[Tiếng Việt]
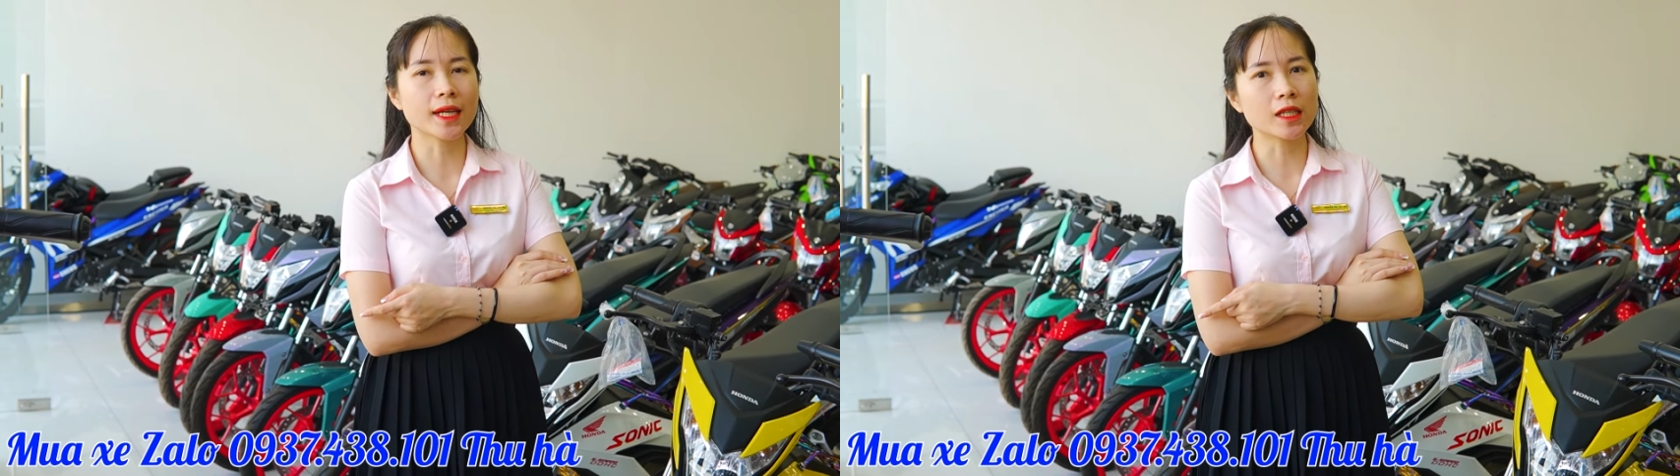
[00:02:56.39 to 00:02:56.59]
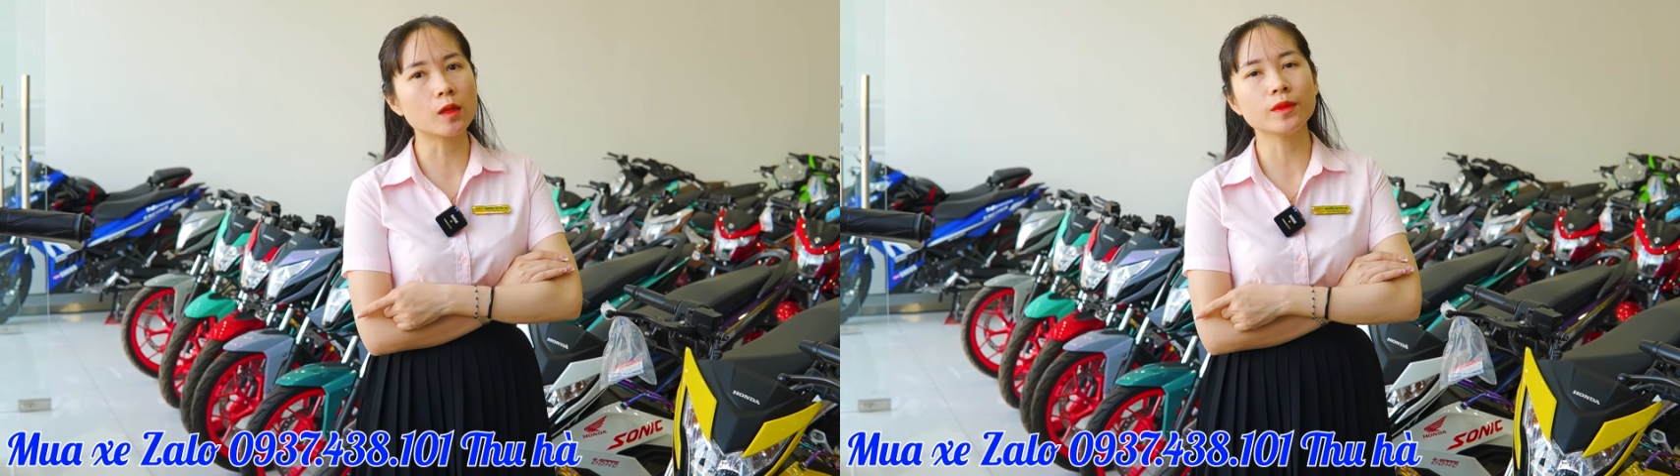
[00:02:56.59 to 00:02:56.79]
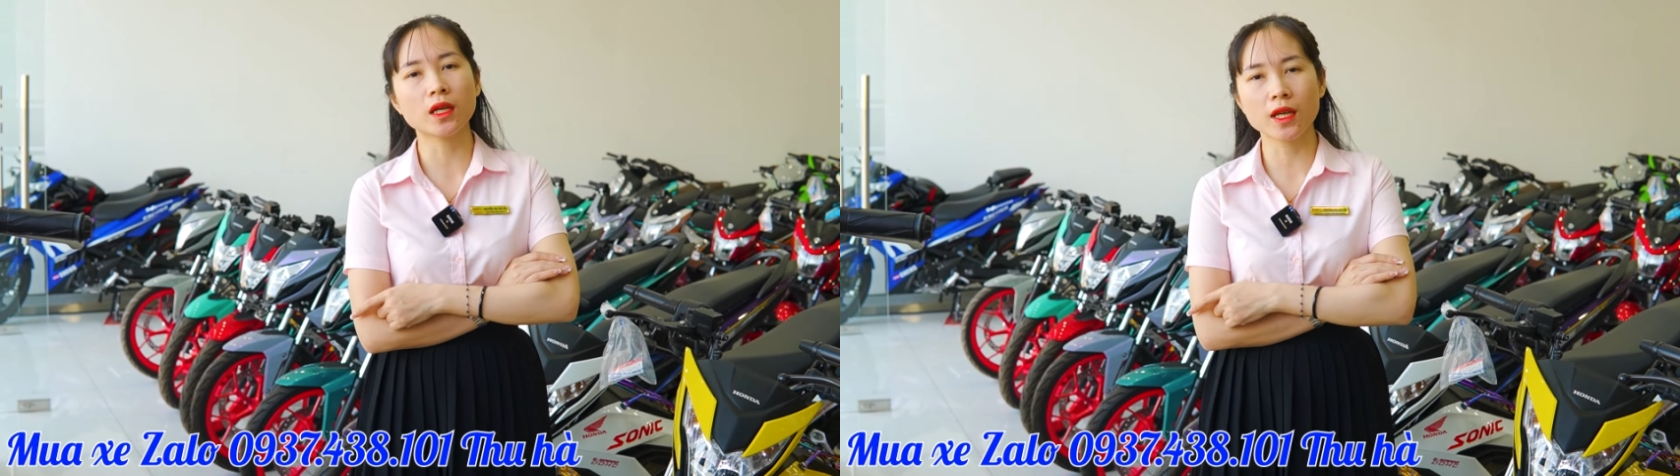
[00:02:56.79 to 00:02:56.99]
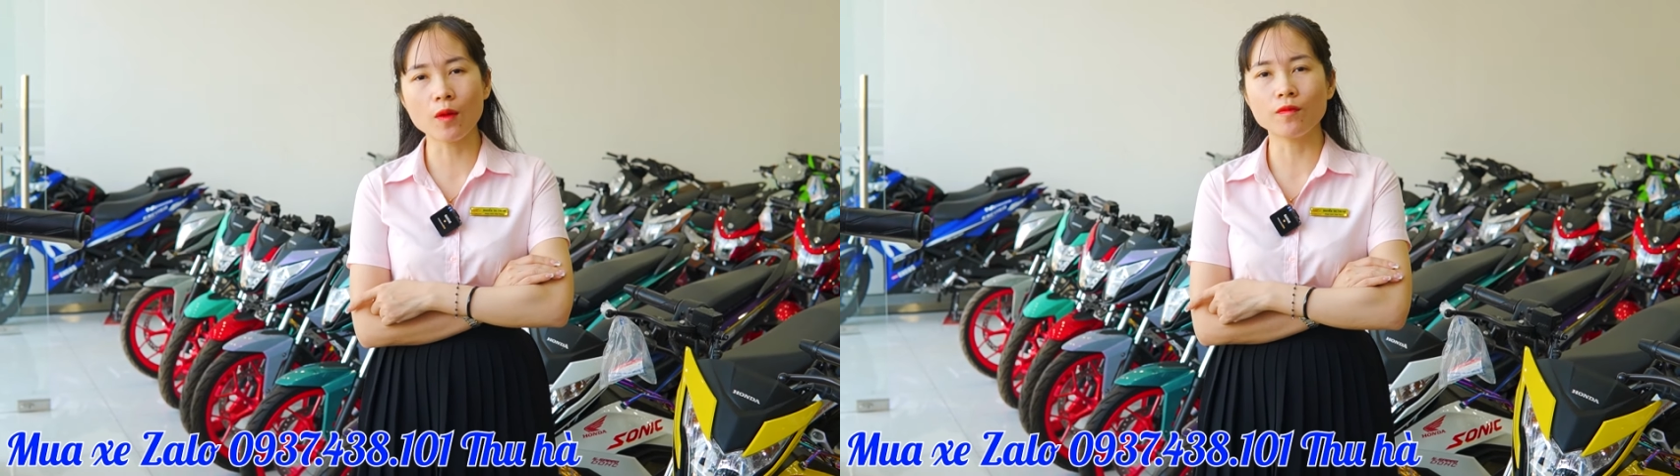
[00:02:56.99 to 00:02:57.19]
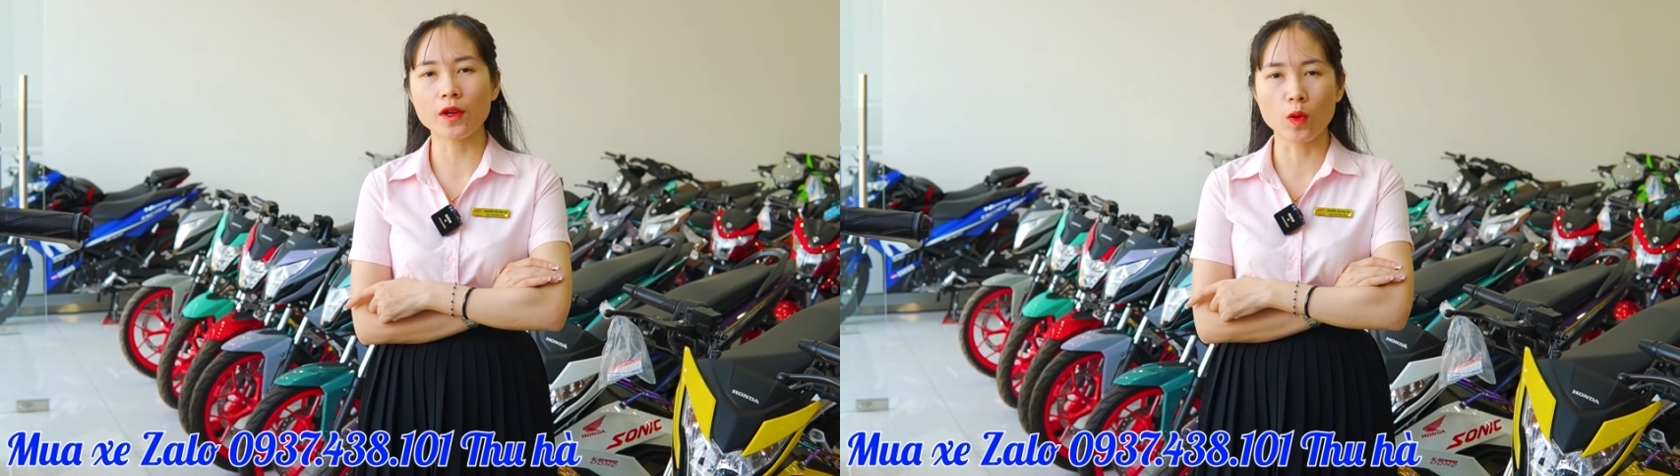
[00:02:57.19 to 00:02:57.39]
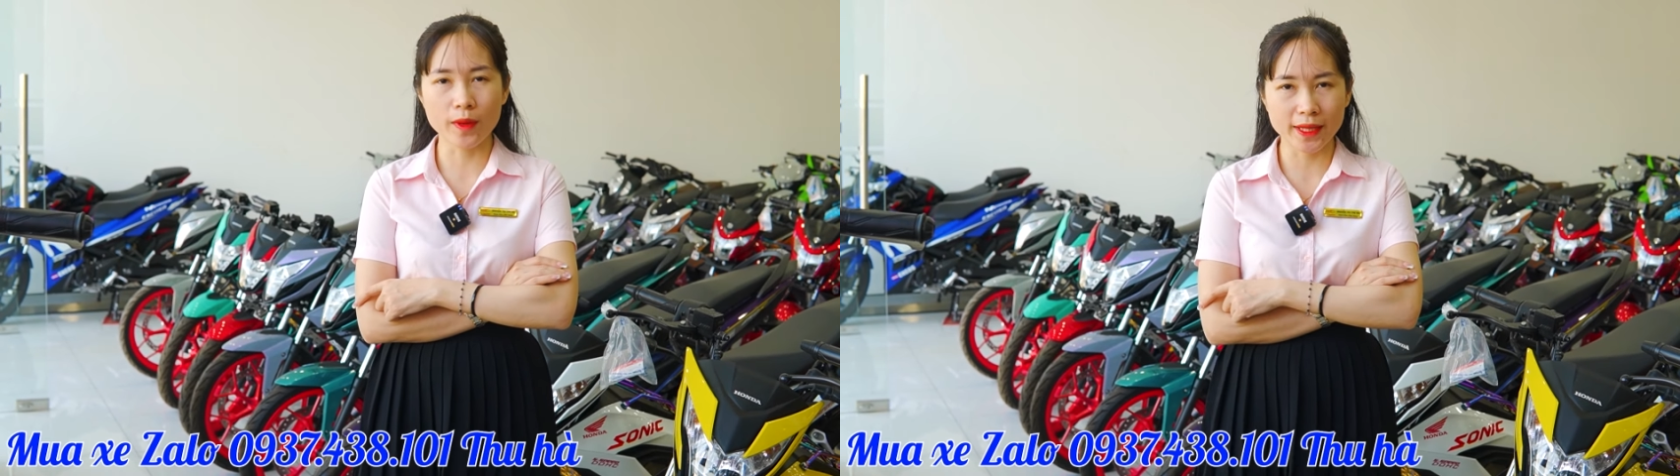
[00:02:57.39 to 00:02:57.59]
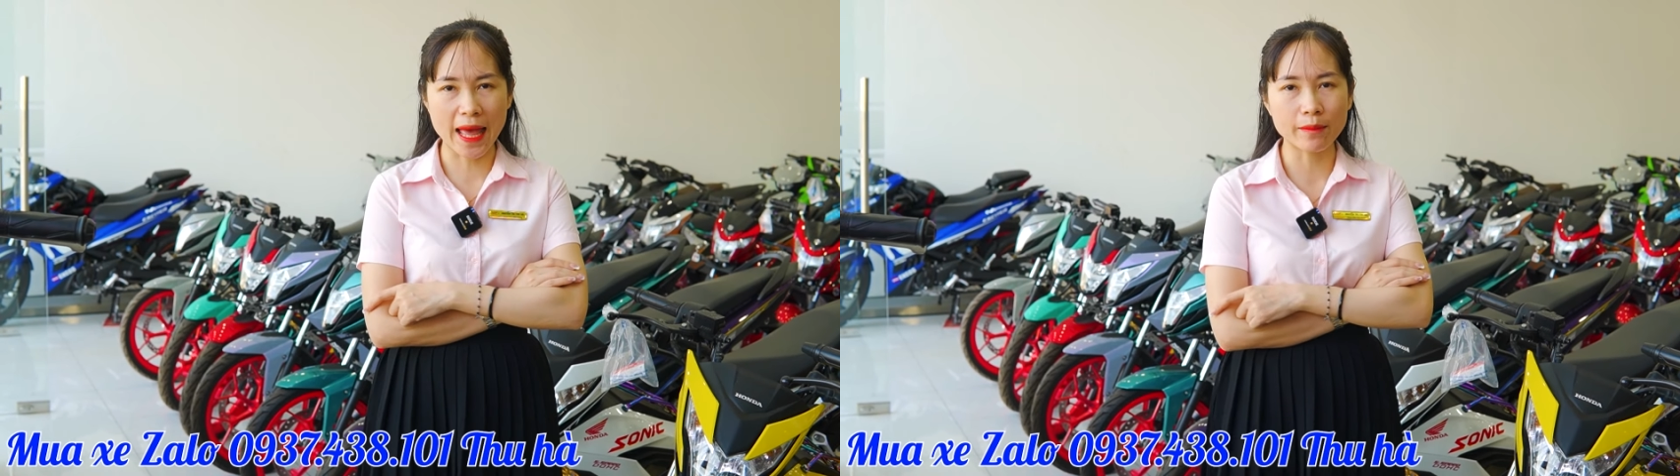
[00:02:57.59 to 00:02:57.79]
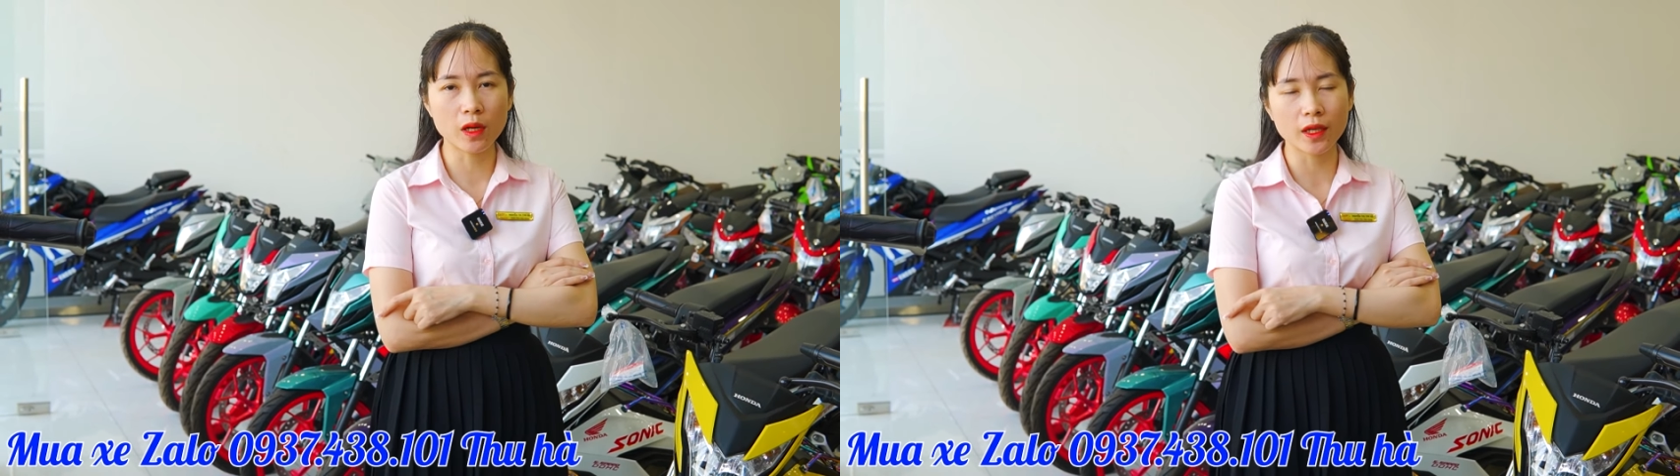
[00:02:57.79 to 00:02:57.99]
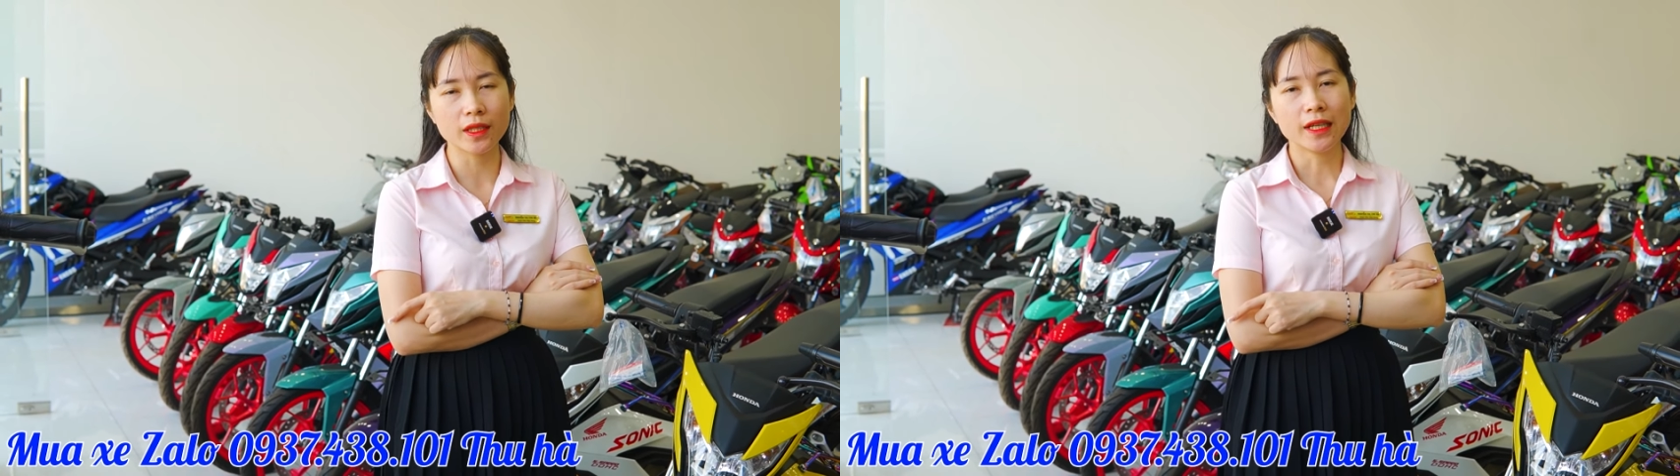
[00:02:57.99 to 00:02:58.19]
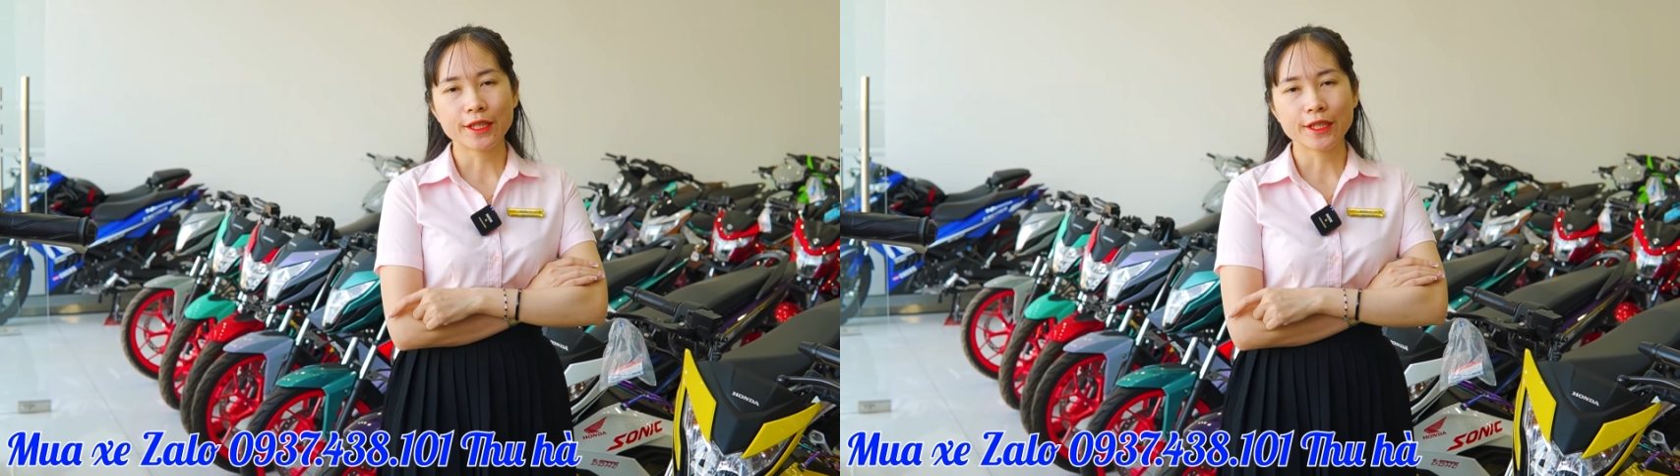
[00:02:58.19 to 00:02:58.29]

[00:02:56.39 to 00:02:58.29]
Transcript: căn cước công dân gốc và đủ 18 thôi